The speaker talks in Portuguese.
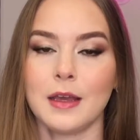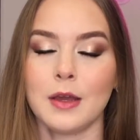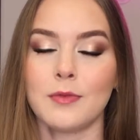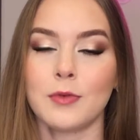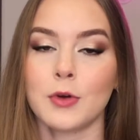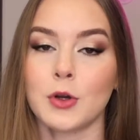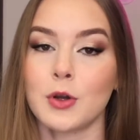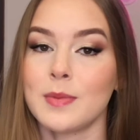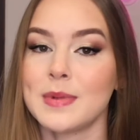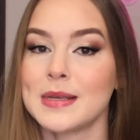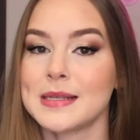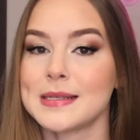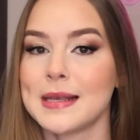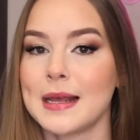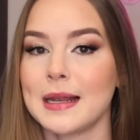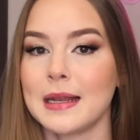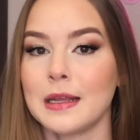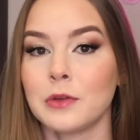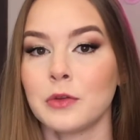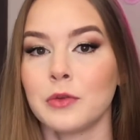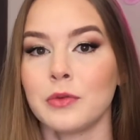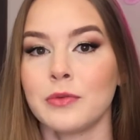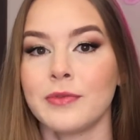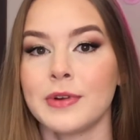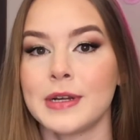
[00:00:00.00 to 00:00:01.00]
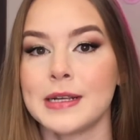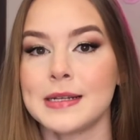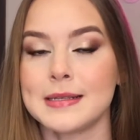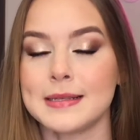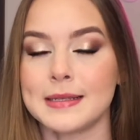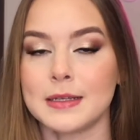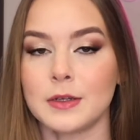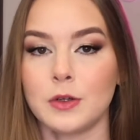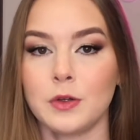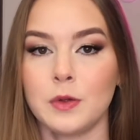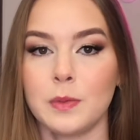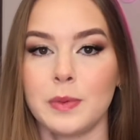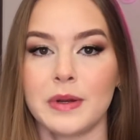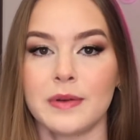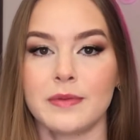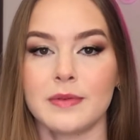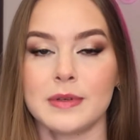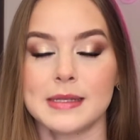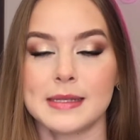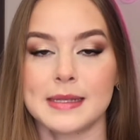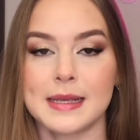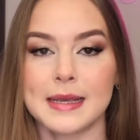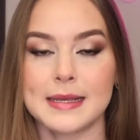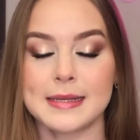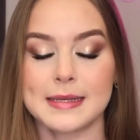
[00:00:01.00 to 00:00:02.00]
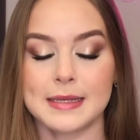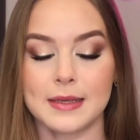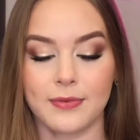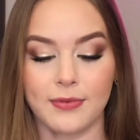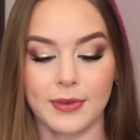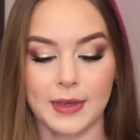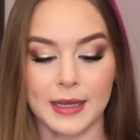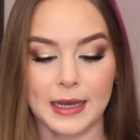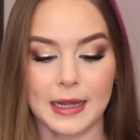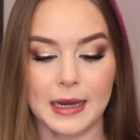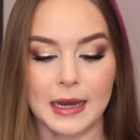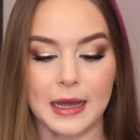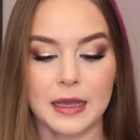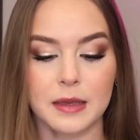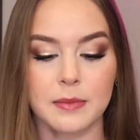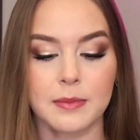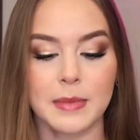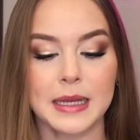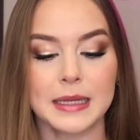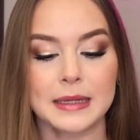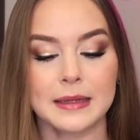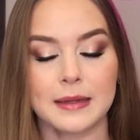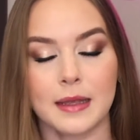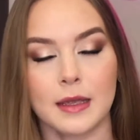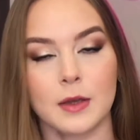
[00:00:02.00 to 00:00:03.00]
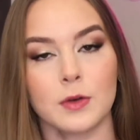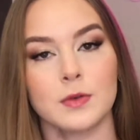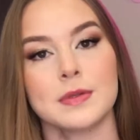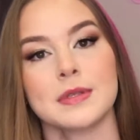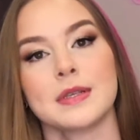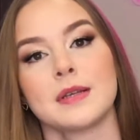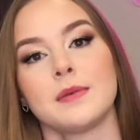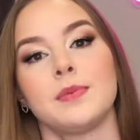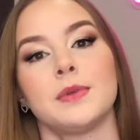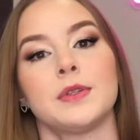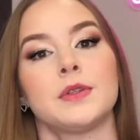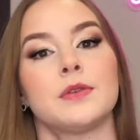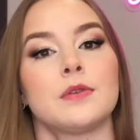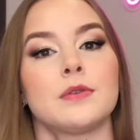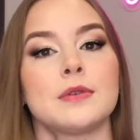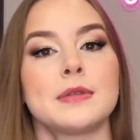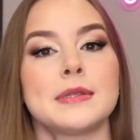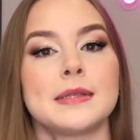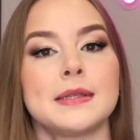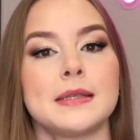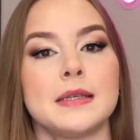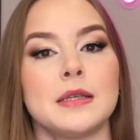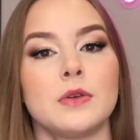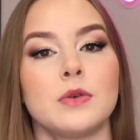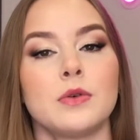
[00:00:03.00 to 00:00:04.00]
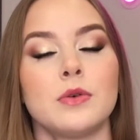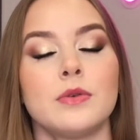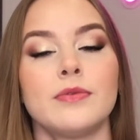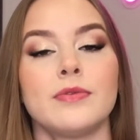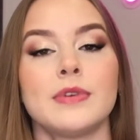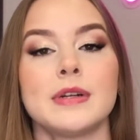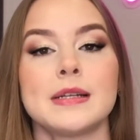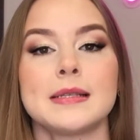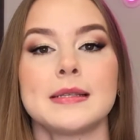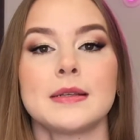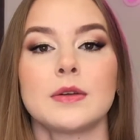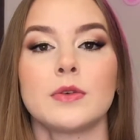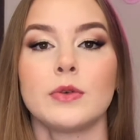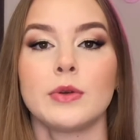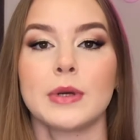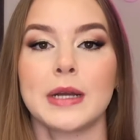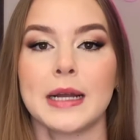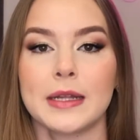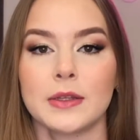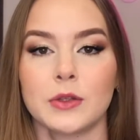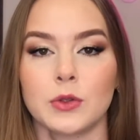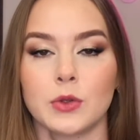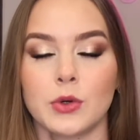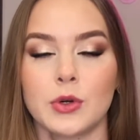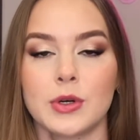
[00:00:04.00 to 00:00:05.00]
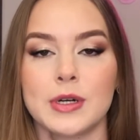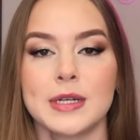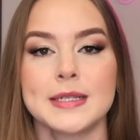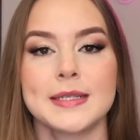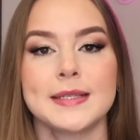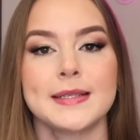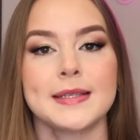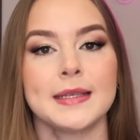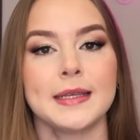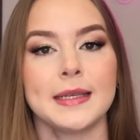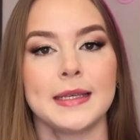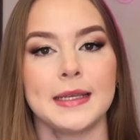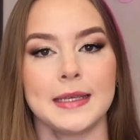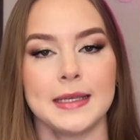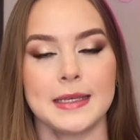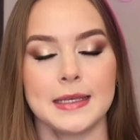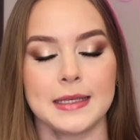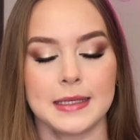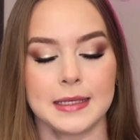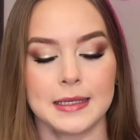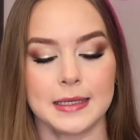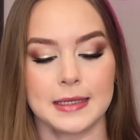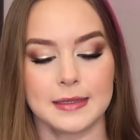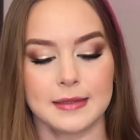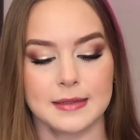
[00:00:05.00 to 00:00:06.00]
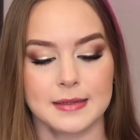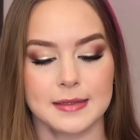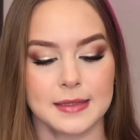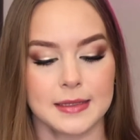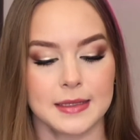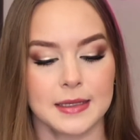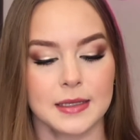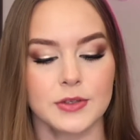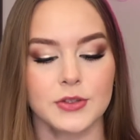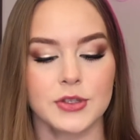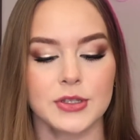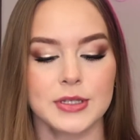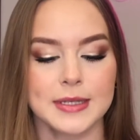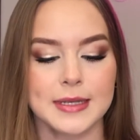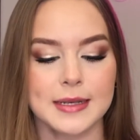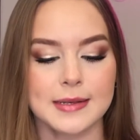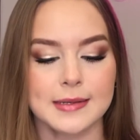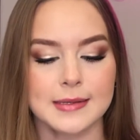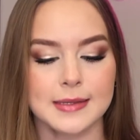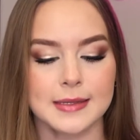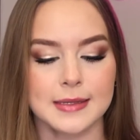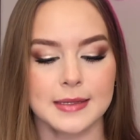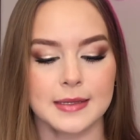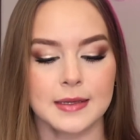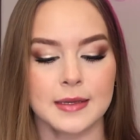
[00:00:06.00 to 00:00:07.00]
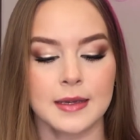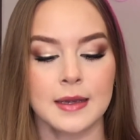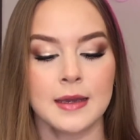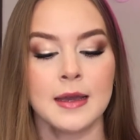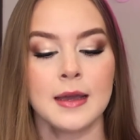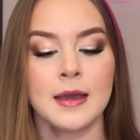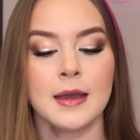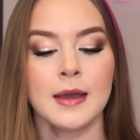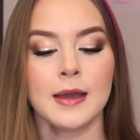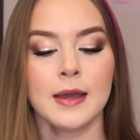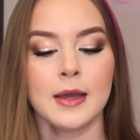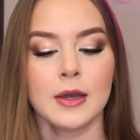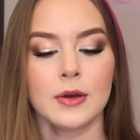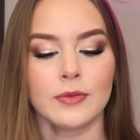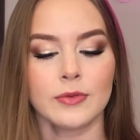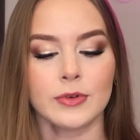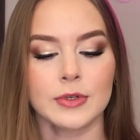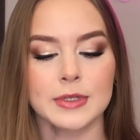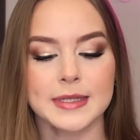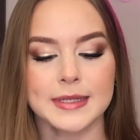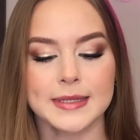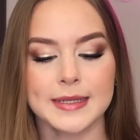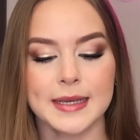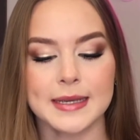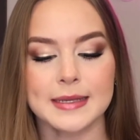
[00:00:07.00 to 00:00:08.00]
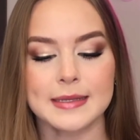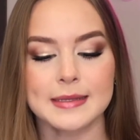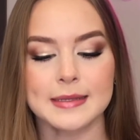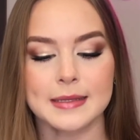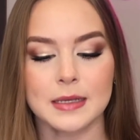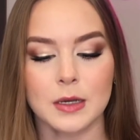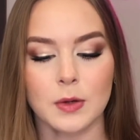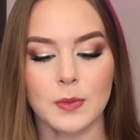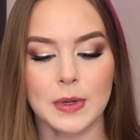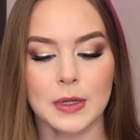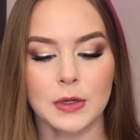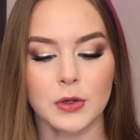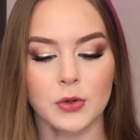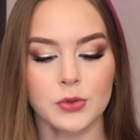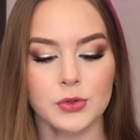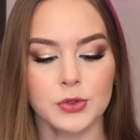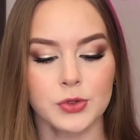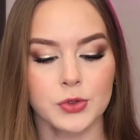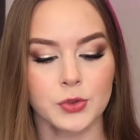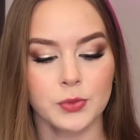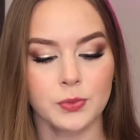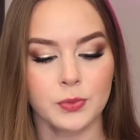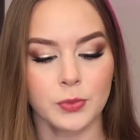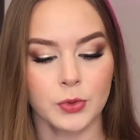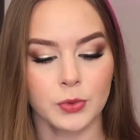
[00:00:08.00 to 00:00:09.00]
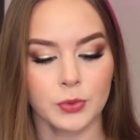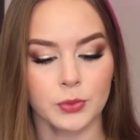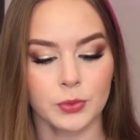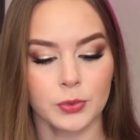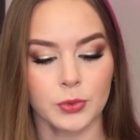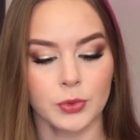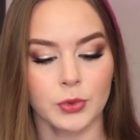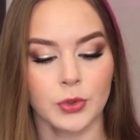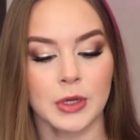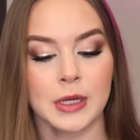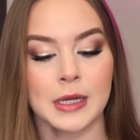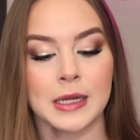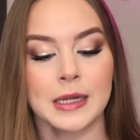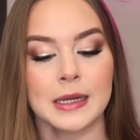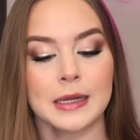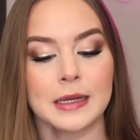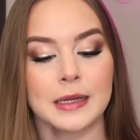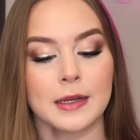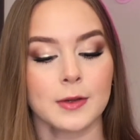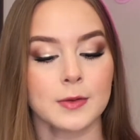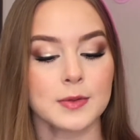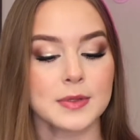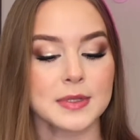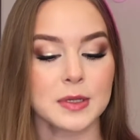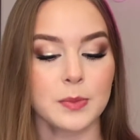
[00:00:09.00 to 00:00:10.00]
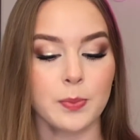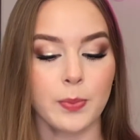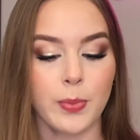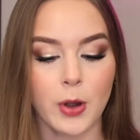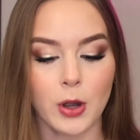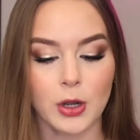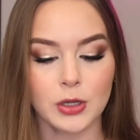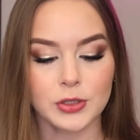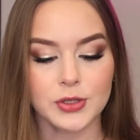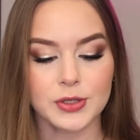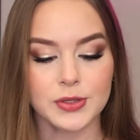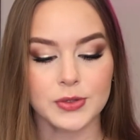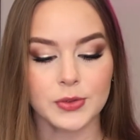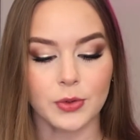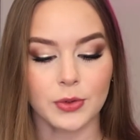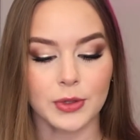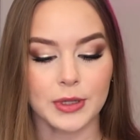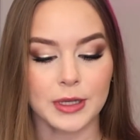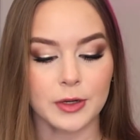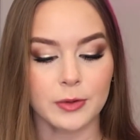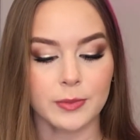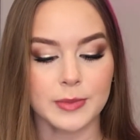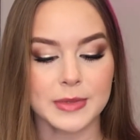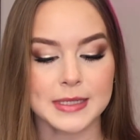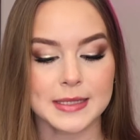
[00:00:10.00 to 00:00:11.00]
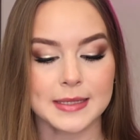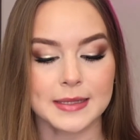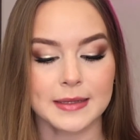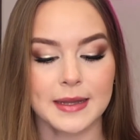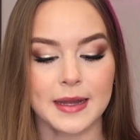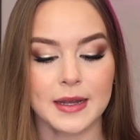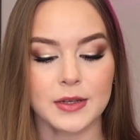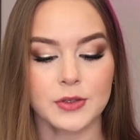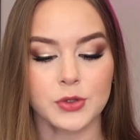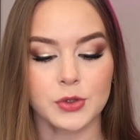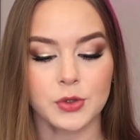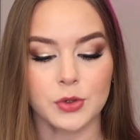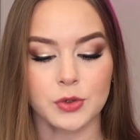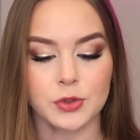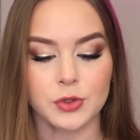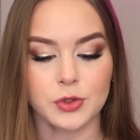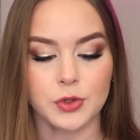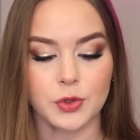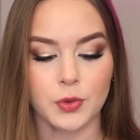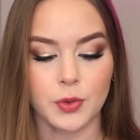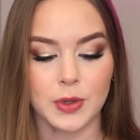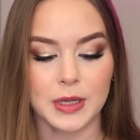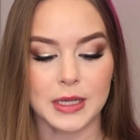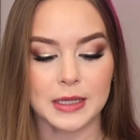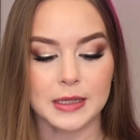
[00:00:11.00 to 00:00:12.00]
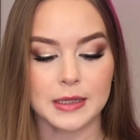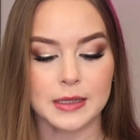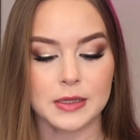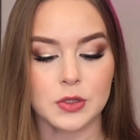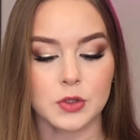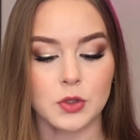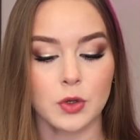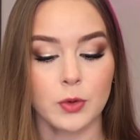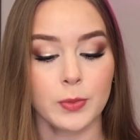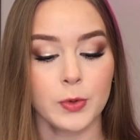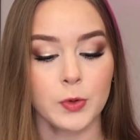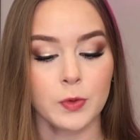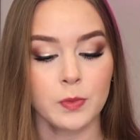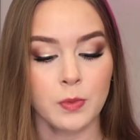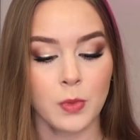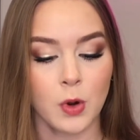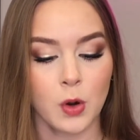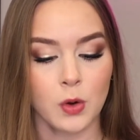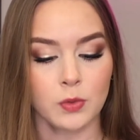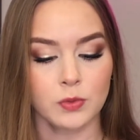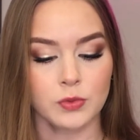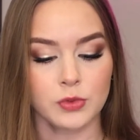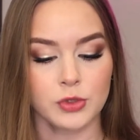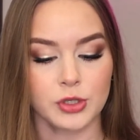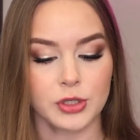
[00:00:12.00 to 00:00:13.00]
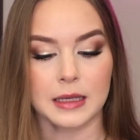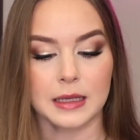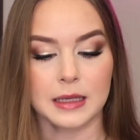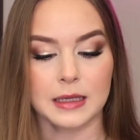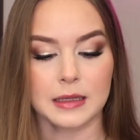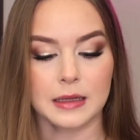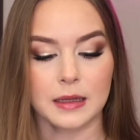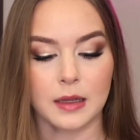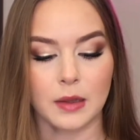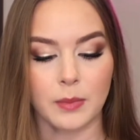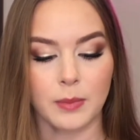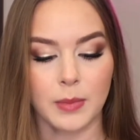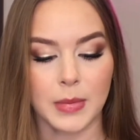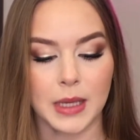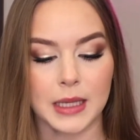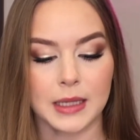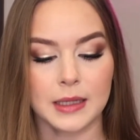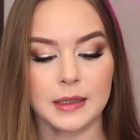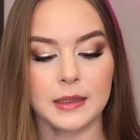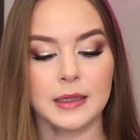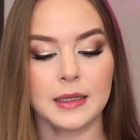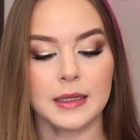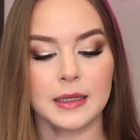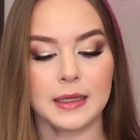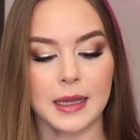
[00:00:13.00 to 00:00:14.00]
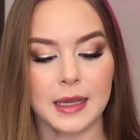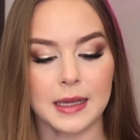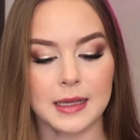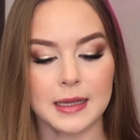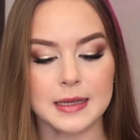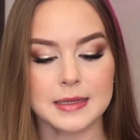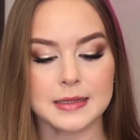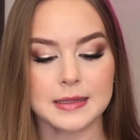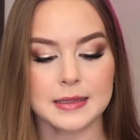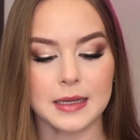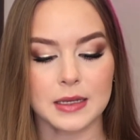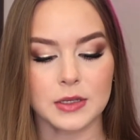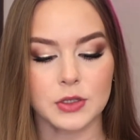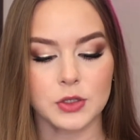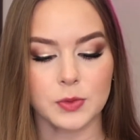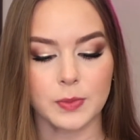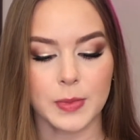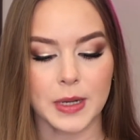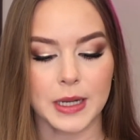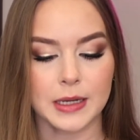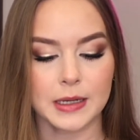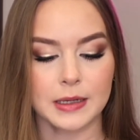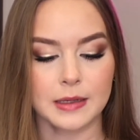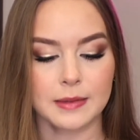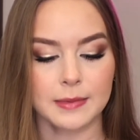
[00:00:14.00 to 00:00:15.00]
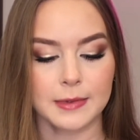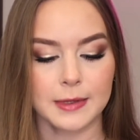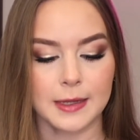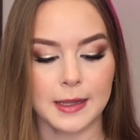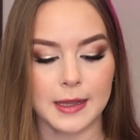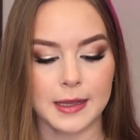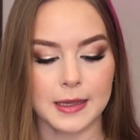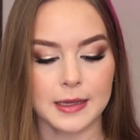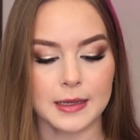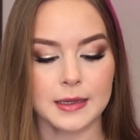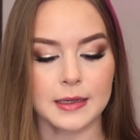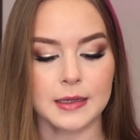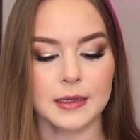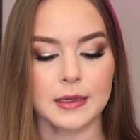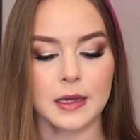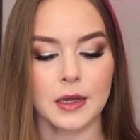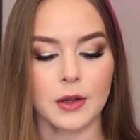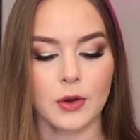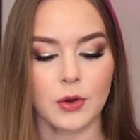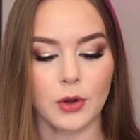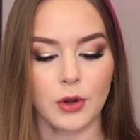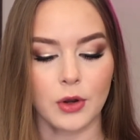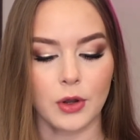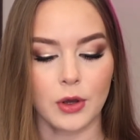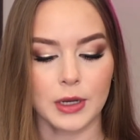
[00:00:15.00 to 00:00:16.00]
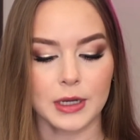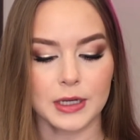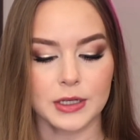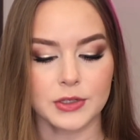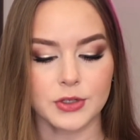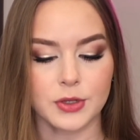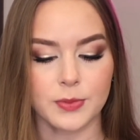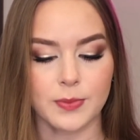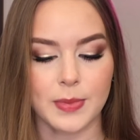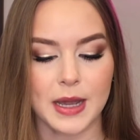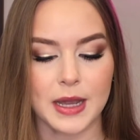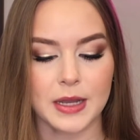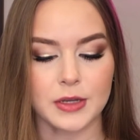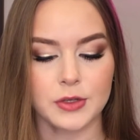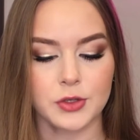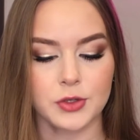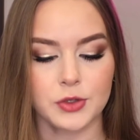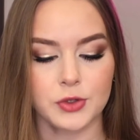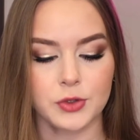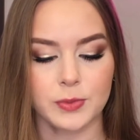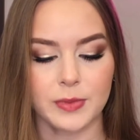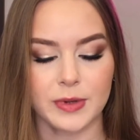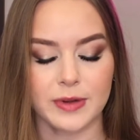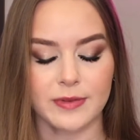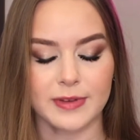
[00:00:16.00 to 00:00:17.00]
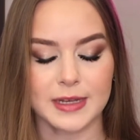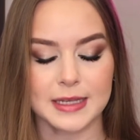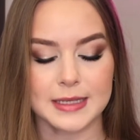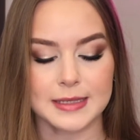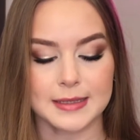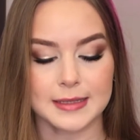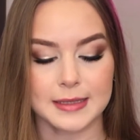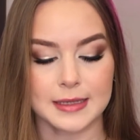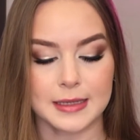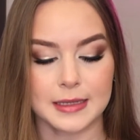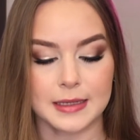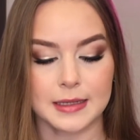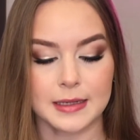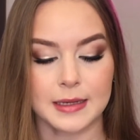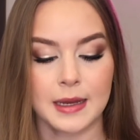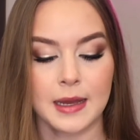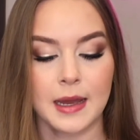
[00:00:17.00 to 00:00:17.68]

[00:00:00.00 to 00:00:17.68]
vou começar lendo um versículo para vocês que fica lá em Mateus capítulo 5, versículo 14 e 15, que diz assim: vocês são a luz do mundo. Não se pode esconder uma cidade construída sobre um monte, e também ninguém acende uma candeia e a coloca debaixo de uma vasilha